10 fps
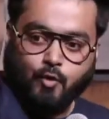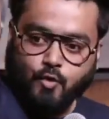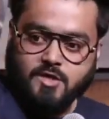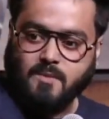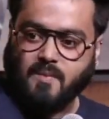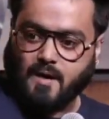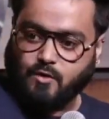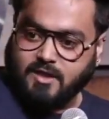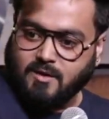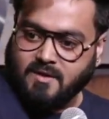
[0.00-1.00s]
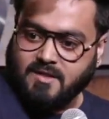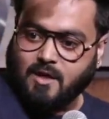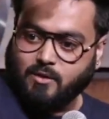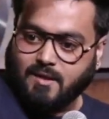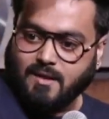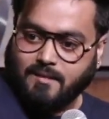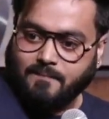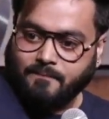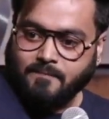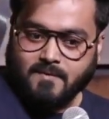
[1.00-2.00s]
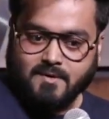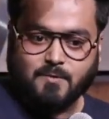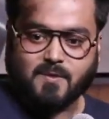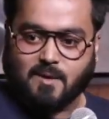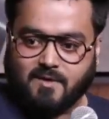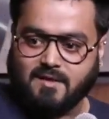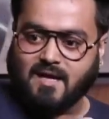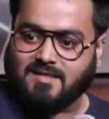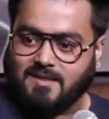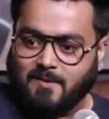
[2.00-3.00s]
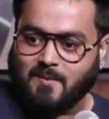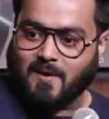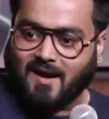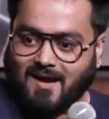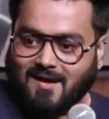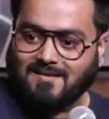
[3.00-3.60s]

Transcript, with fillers: क्रूज शिप आ रहा हो तीन मंजिला होता है ना जिसपे सब ऐसे नाचते भी पा